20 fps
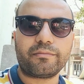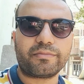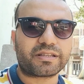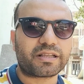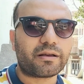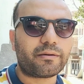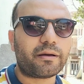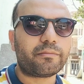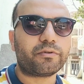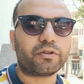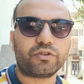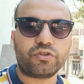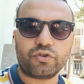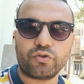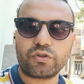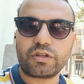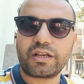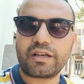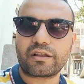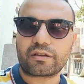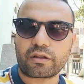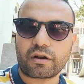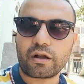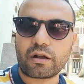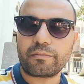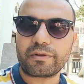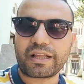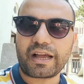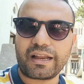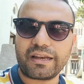بسبب الديون اللي
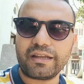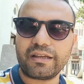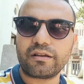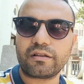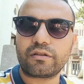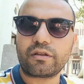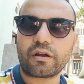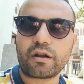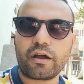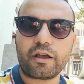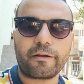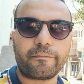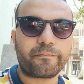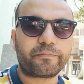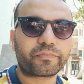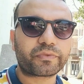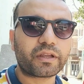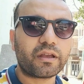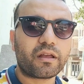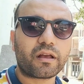تراكمت عليه للضرائب